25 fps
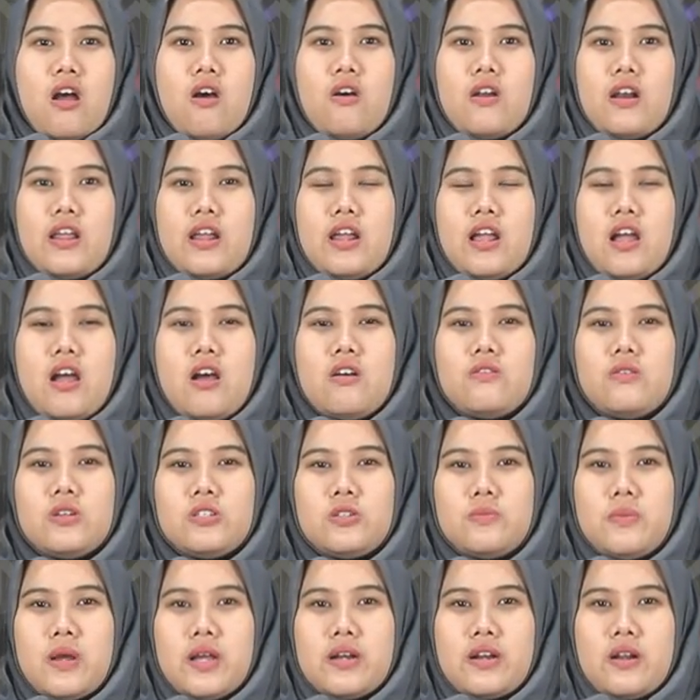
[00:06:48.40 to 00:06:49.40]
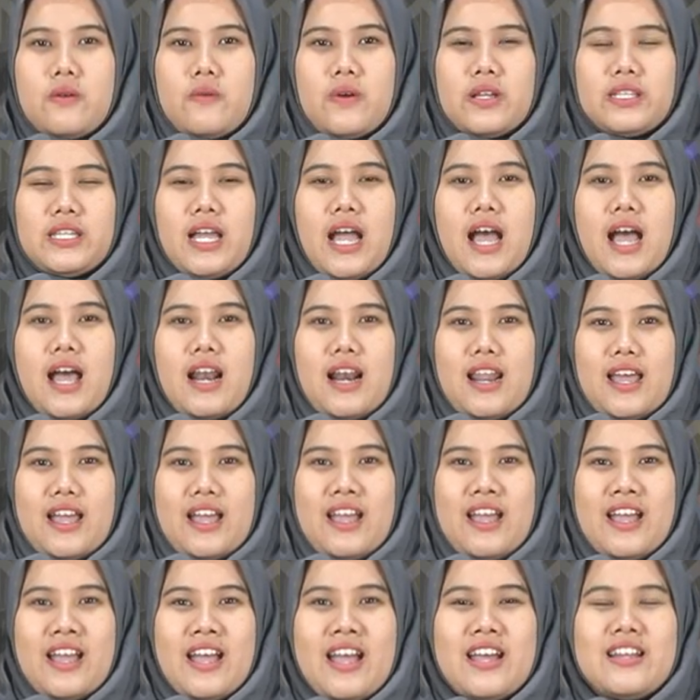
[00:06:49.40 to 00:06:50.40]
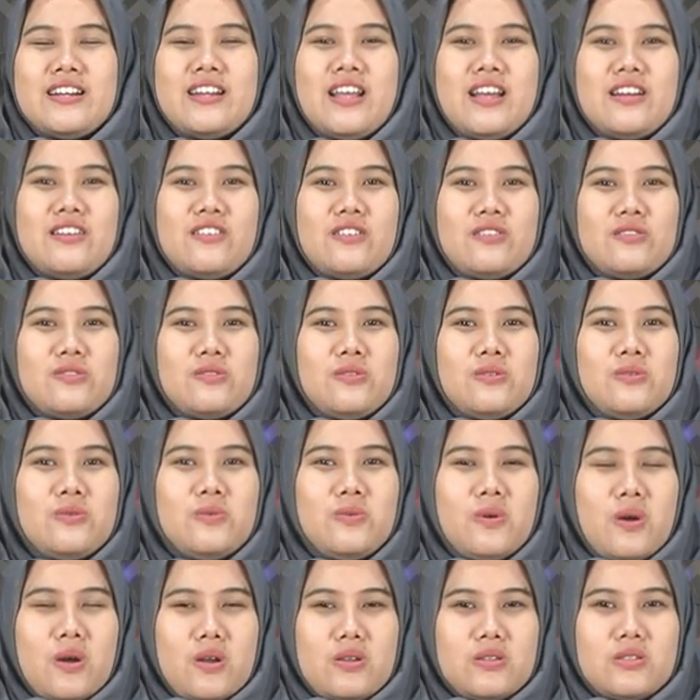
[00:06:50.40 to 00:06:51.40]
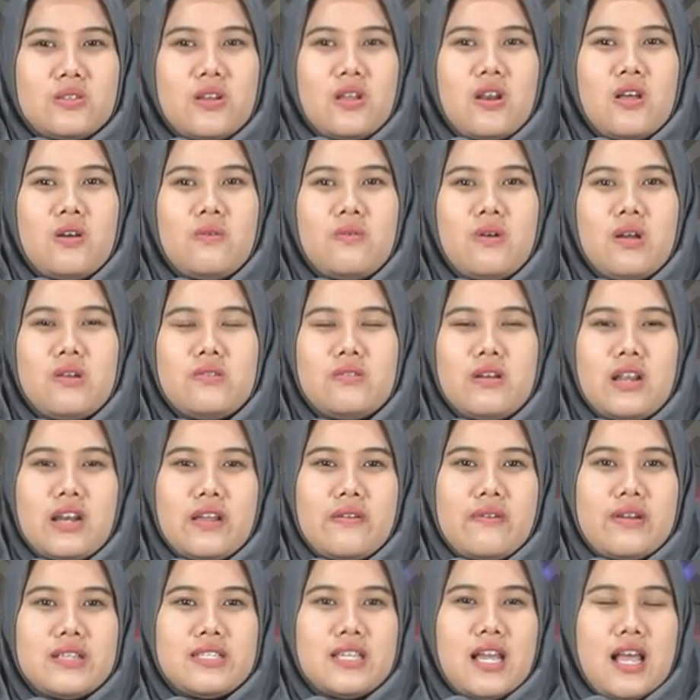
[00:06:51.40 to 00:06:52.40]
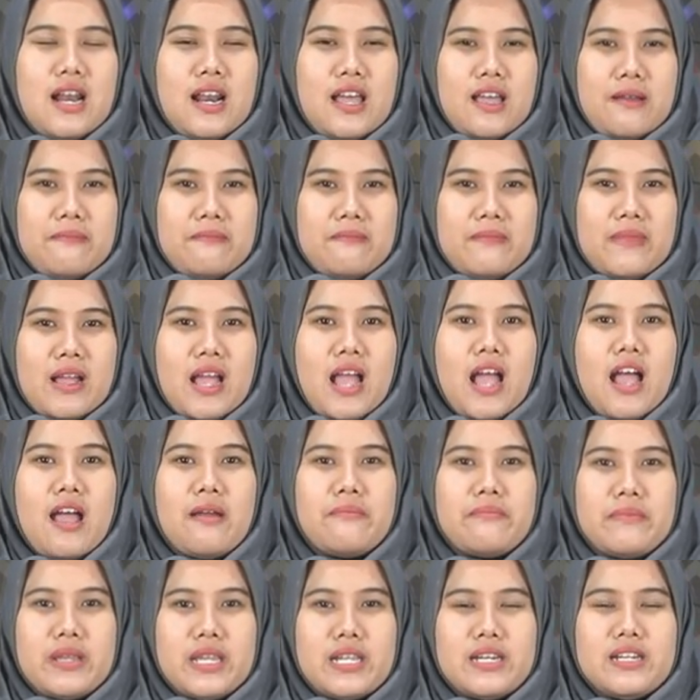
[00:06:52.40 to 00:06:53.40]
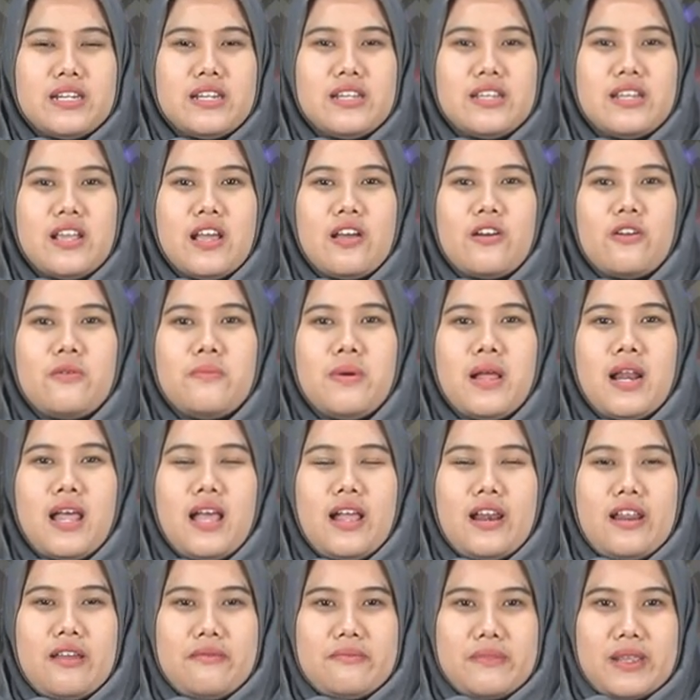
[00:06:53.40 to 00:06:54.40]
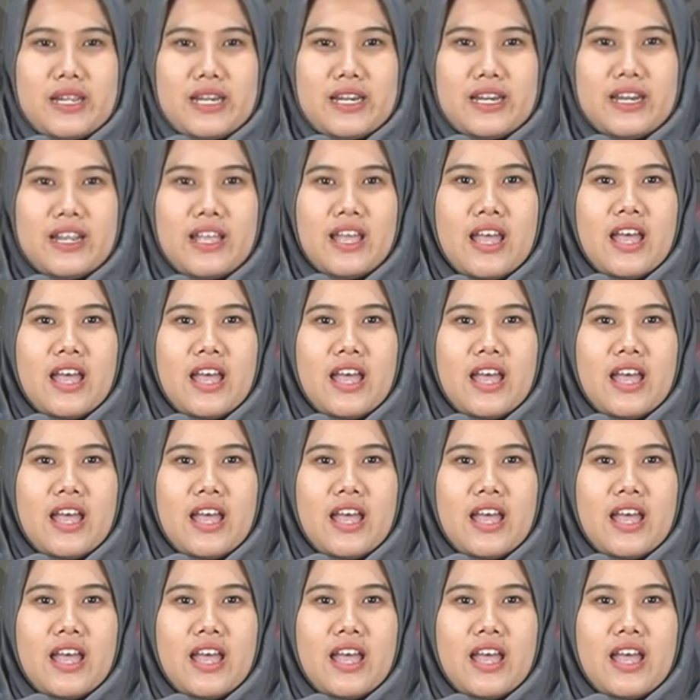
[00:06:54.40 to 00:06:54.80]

oleh Allah Subhanahu wa taala dan Rasulullah Shallallahu alaihi wasallam. Amin ya robbal alamin.